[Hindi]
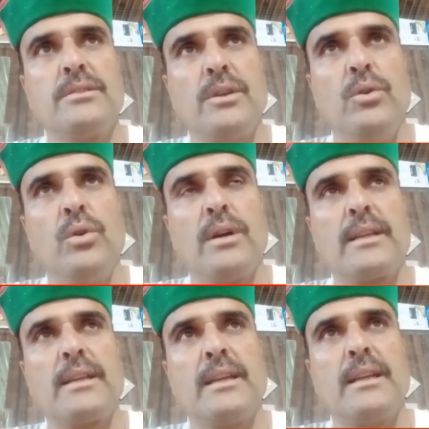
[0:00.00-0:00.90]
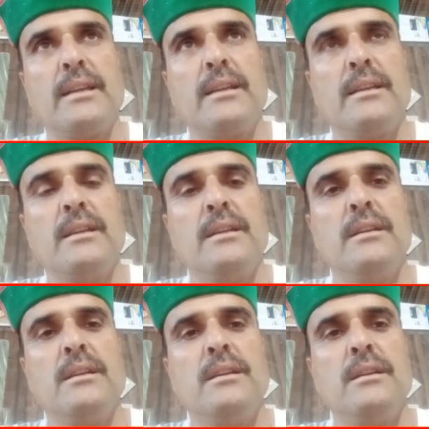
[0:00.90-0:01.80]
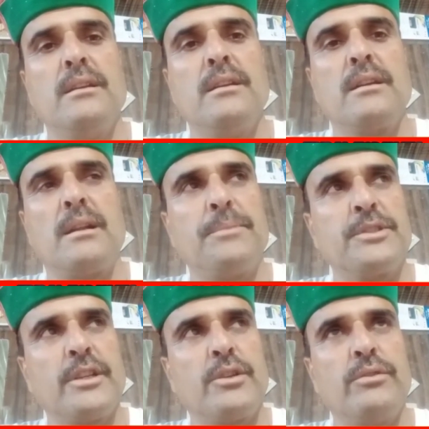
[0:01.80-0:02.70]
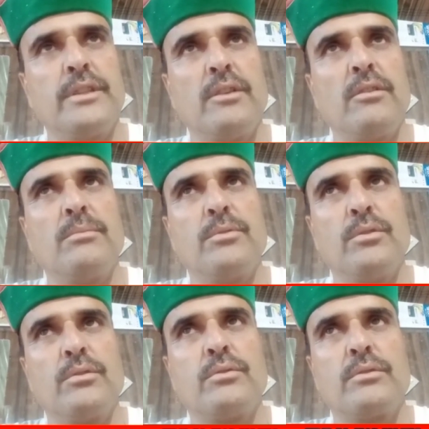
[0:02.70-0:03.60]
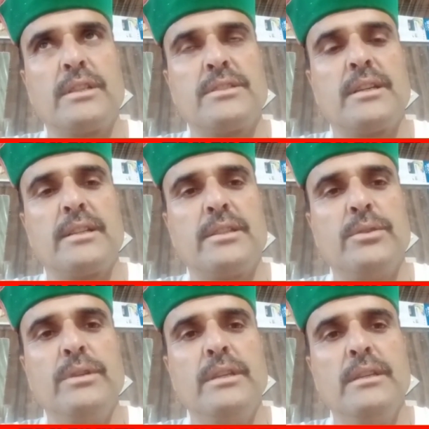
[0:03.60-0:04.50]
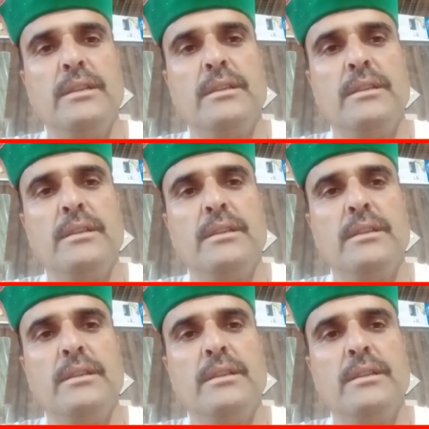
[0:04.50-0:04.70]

से होकर के ग्राम पंचायत खुंदेल और बलोट को टच करती हुई